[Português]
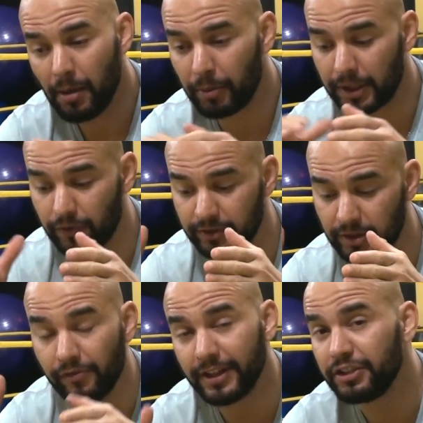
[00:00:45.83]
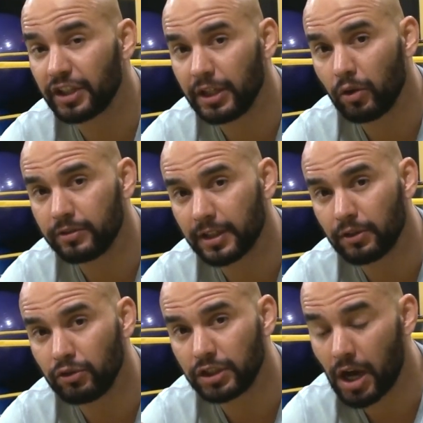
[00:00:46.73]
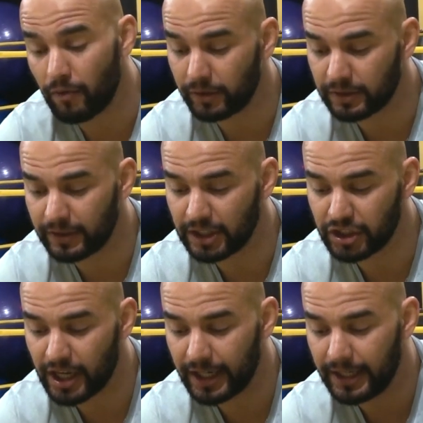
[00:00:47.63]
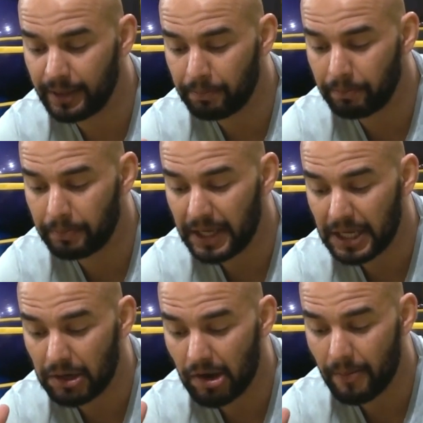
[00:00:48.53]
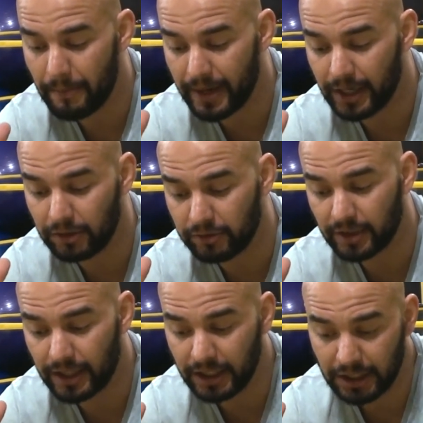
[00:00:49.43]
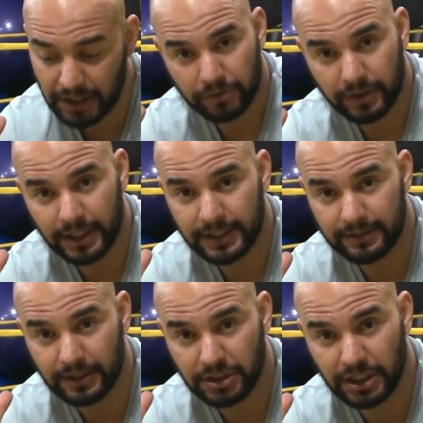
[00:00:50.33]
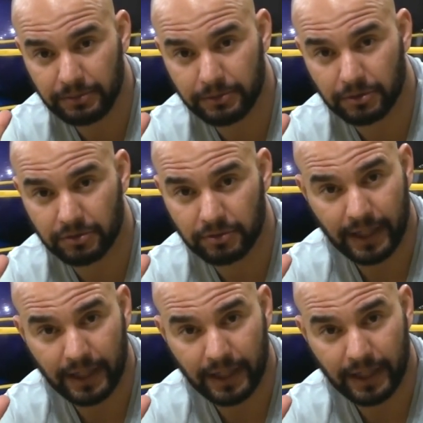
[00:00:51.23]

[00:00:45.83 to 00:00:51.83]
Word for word: porque você não vai deixar ele encostando no chão, você vai deixar ele pelo menos ali uns 30 centímetros,